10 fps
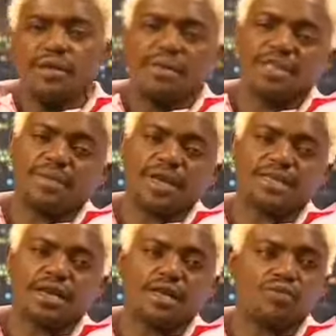Mas é para
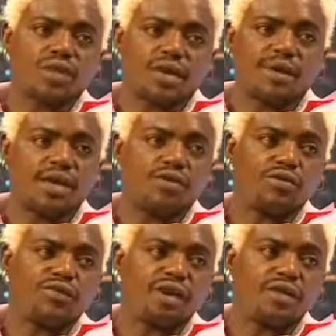dizer que o trabalho
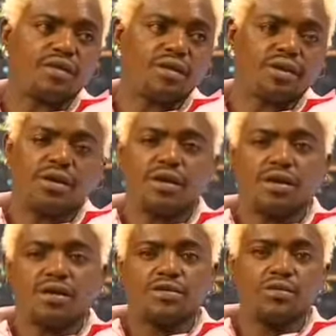não vem de,
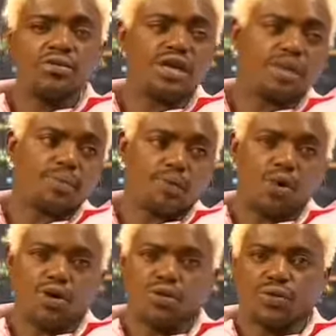de um dia para o
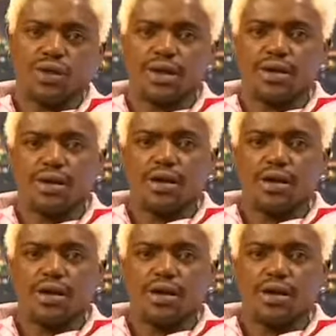outro, né?